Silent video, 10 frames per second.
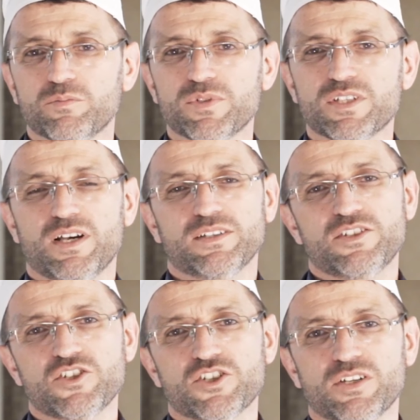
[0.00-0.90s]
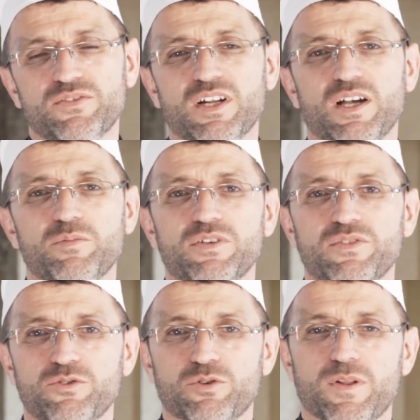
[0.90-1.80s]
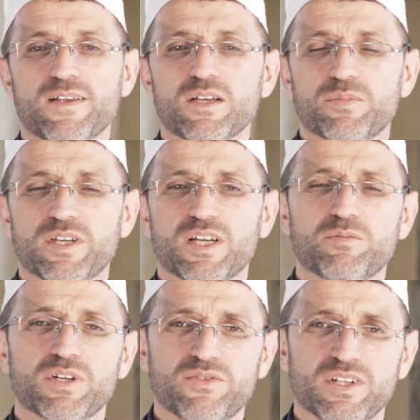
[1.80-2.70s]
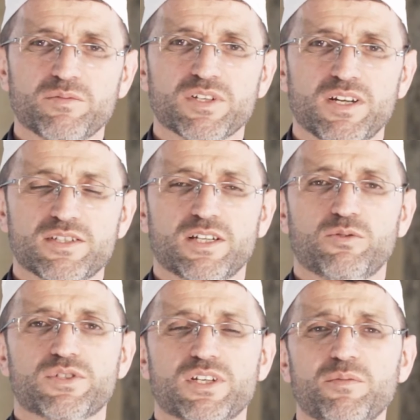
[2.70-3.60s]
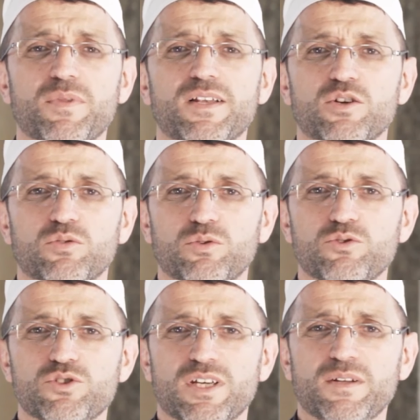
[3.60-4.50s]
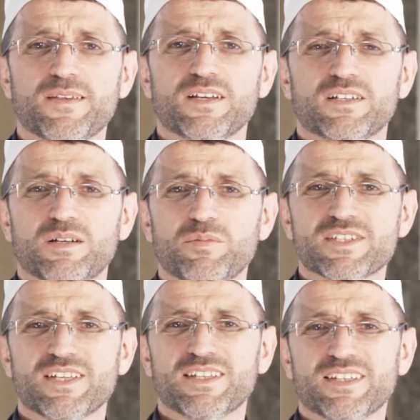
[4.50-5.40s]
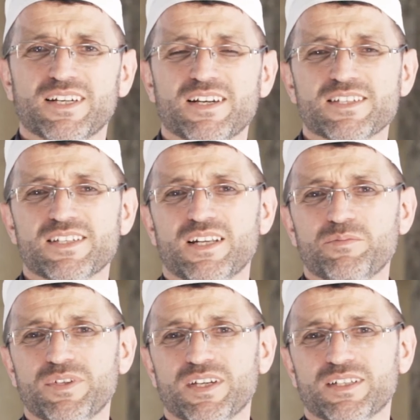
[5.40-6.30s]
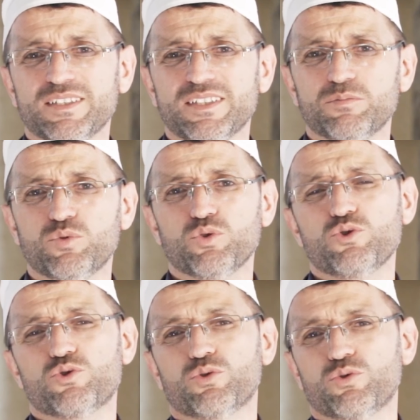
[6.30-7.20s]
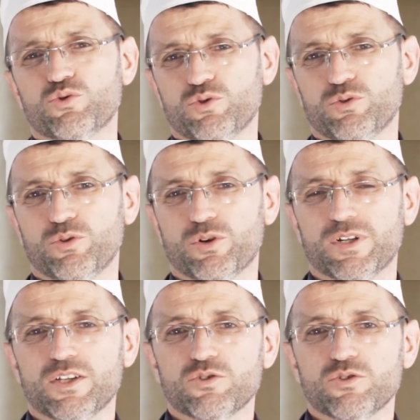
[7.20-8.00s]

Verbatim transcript: bize hadisi şerifler haber veriyor. Peygamber Efendimiz Aleyhisselatü Vesselam o yüzden Ramazan'da kazanamayanın burnu sürtünsün diyor.